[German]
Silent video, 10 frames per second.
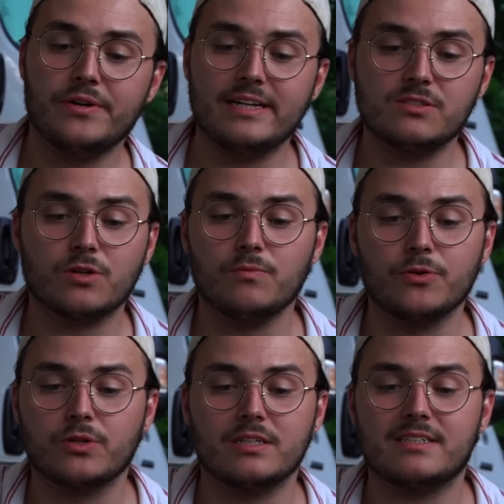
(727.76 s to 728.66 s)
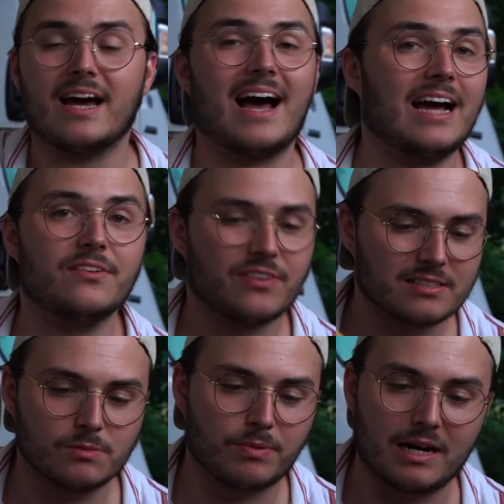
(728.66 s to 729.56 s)
Und jetzt kommt wirklich der
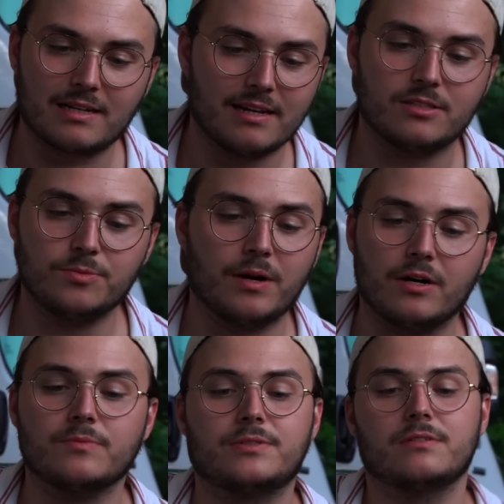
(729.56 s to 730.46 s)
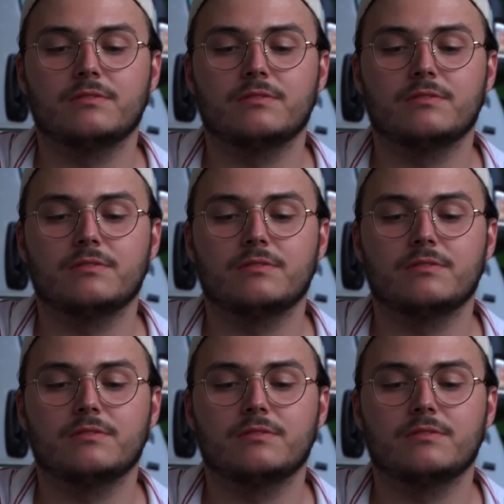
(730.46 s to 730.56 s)
einfachste Part gleich überhaupt.